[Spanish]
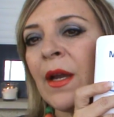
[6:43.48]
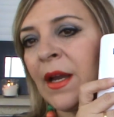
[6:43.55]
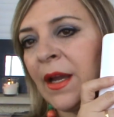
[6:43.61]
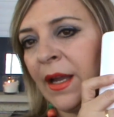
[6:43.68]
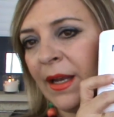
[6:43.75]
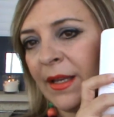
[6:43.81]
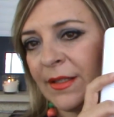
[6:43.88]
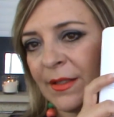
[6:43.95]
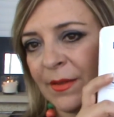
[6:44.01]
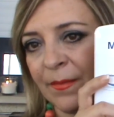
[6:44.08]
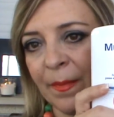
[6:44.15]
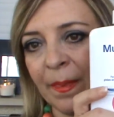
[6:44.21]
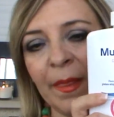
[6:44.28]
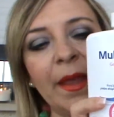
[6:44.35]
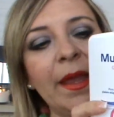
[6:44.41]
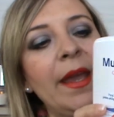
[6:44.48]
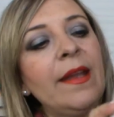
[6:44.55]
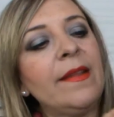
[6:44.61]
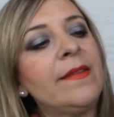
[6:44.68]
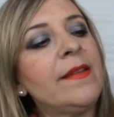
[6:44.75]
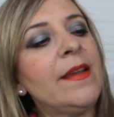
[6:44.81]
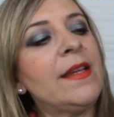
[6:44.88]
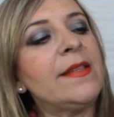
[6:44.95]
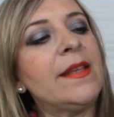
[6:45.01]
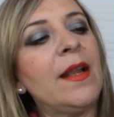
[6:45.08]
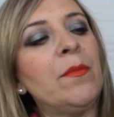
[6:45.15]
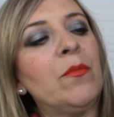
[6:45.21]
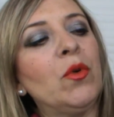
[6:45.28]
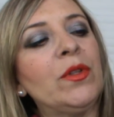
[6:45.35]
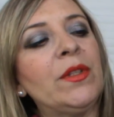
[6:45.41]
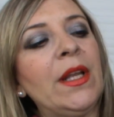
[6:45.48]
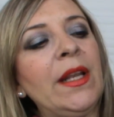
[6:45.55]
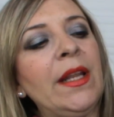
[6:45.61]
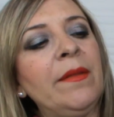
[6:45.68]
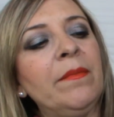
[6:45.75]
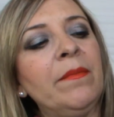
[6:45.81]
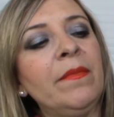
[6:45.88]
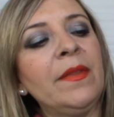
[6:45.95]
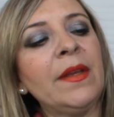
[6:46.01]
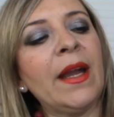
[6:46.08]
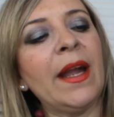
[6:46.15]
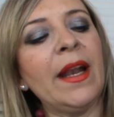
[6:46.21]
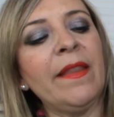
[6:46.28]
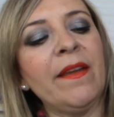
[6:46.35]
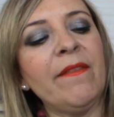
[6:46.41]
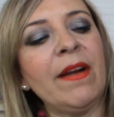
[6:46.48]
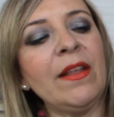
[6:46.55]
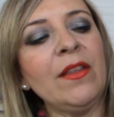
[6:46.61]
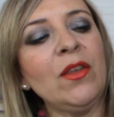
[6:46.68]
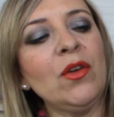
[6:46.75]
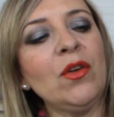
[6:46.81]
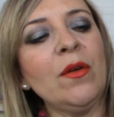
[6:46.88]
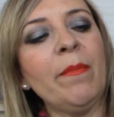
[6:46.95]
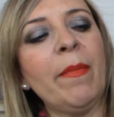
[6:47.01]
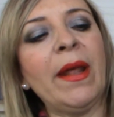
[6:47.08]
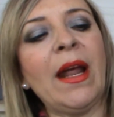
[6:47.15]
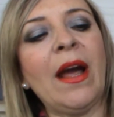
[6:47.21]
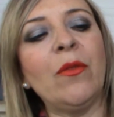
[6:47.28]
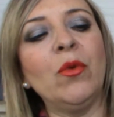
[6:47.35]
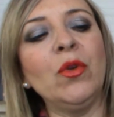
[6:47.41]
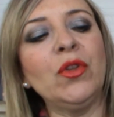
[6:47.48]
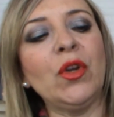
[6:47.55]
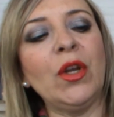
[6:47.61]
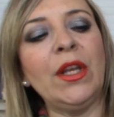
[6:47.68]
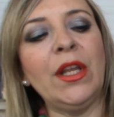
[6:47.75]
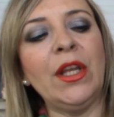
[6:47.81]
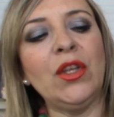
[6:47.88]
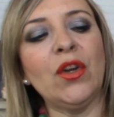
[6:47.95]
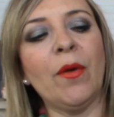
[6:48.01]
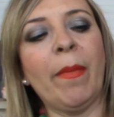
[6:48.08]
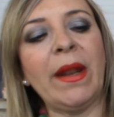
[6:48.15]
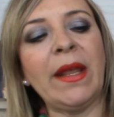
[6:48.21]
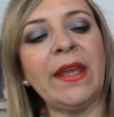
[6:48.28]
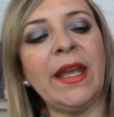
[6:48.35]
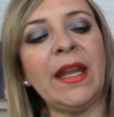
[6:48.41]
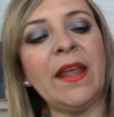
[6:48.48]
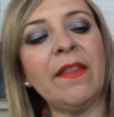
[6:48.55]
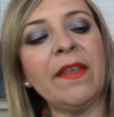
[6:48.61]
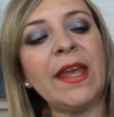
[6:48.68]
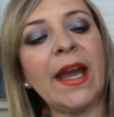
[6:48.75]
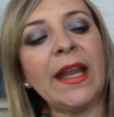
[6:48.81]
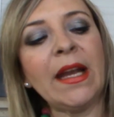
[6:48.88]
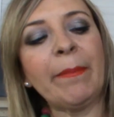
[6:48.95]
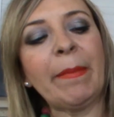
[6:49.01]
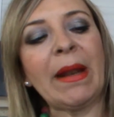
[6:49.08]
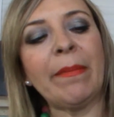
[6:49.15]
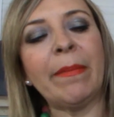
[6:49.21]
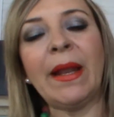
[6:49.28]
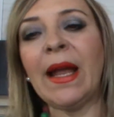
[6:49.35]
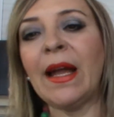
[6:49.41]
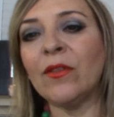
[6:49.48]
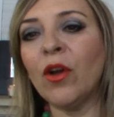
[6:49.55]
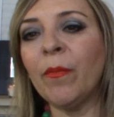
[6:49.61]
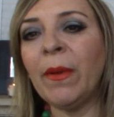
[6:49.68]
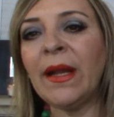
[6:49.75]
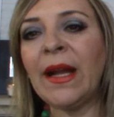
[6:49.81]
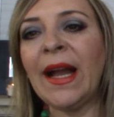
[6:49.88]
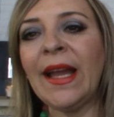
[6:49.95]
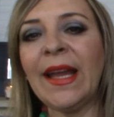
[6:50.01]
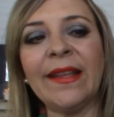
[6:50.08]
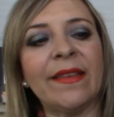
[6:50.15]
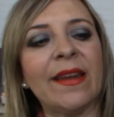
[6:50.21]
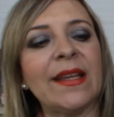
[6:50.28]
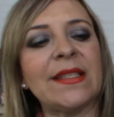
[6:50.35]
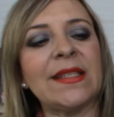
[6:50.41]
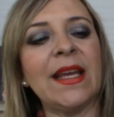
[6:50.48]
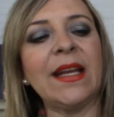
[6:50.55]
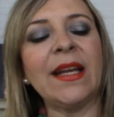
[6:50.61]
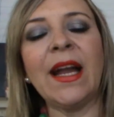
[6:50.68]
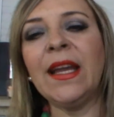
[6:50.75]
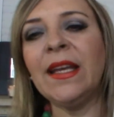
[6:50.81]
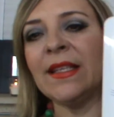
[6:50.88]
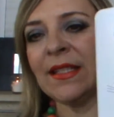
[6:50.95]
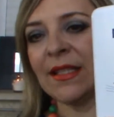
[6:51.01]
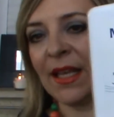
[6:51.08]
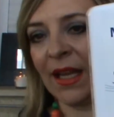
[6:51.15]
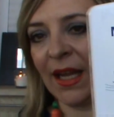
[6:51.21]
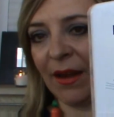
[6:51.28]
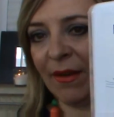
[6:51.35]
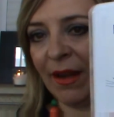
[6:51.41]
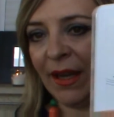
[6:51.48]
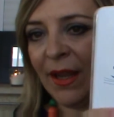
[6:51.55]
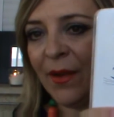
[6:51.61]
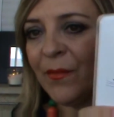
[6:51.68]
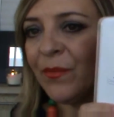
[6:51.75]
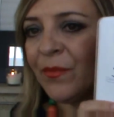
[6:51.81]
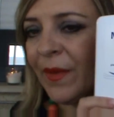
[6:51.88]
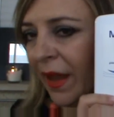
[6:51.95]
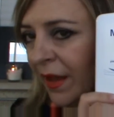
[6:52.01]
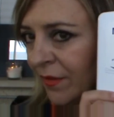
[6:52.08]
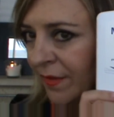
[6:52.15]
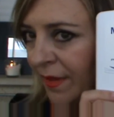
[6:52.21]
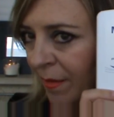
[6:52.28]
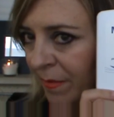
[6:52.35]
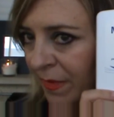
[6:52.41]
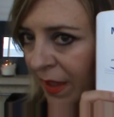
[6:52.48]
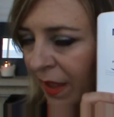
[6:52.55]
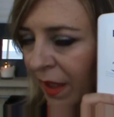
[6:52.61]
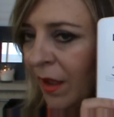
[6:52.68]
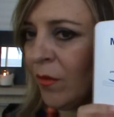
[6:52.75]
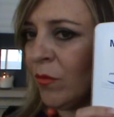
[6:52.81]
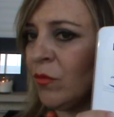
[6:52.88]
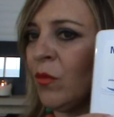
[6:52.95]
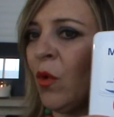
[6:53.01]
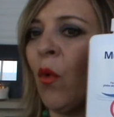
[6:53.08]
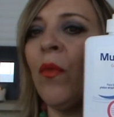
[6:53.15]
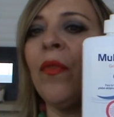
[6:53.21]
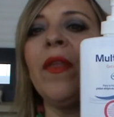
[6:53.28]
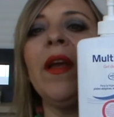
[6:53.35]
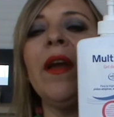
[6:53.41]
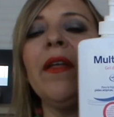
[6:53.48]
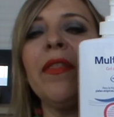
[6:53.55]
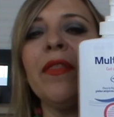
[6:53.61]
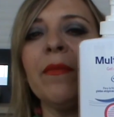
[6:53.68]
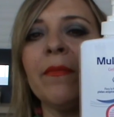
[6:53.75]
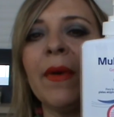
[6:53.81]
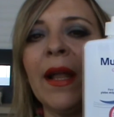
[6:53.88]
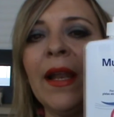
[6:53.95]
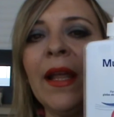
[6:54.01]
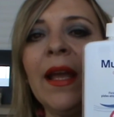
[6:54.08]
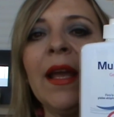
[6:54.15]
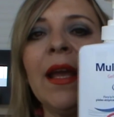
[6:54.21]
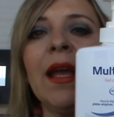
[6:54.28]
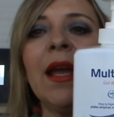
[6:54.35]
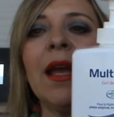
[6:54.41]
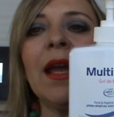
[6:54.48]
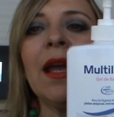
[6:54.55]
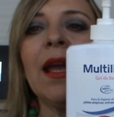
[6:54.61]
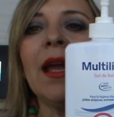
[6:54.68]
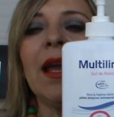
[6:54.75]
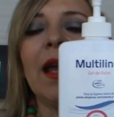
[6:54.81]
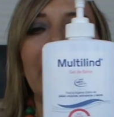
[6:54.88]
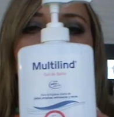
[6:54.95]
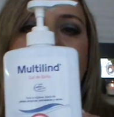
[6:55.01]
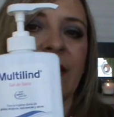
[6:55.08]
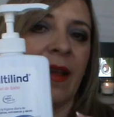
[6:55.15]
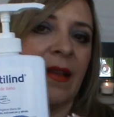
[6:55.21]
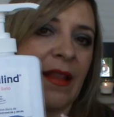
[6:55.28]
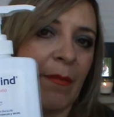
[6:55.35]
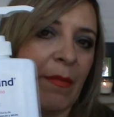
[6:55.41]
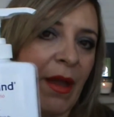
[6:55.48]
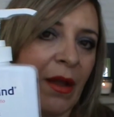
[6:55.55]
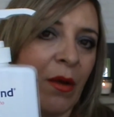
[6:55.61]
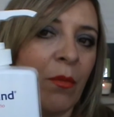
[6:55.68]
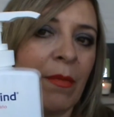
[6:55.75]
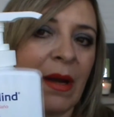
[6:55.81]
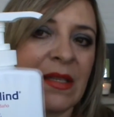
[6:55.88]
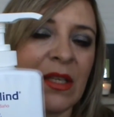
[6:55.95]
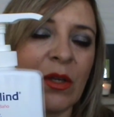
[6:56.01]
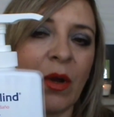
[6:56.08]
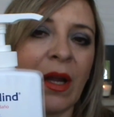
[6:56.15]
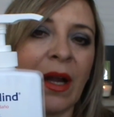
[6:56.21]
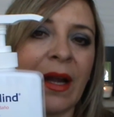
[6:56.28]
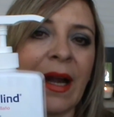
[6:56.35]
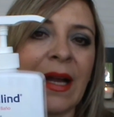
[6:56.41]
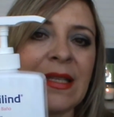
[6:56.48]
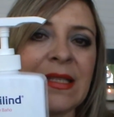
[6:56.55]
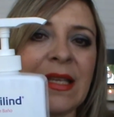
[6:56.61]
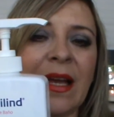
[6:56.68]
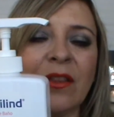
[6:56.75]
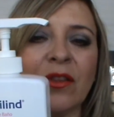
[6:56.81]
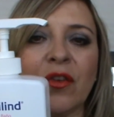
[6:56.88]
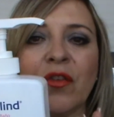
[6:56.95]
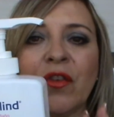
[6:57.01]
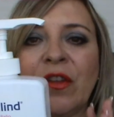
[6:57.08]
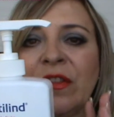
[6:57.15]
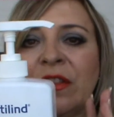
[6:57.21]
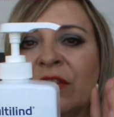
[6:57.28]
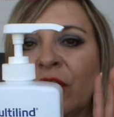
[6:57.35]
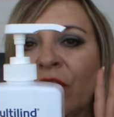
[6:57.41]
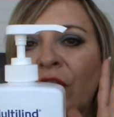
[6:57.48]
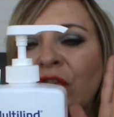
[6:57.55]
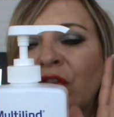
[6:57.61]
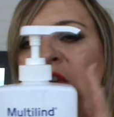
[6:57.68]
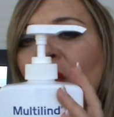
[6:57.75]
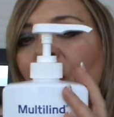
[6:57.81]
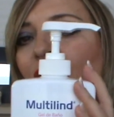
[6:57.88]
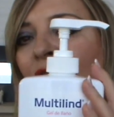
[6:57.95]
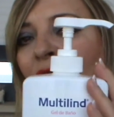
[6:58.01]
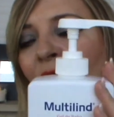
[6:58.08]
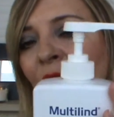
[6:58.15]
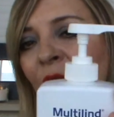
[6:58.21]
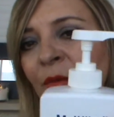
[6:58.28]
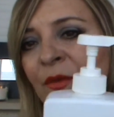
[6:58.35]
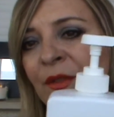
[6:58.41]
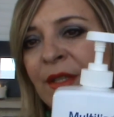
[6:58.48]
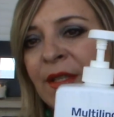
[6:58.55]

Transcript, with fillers: Geles. Este es el Multilink Gel de Baño para adultos y niños, para higiene diaria, para piel atópica, extra seca y seca, ¿vale? Esto también un 10, ¿vale? Este también es un básico en casa, todo, e, todo estos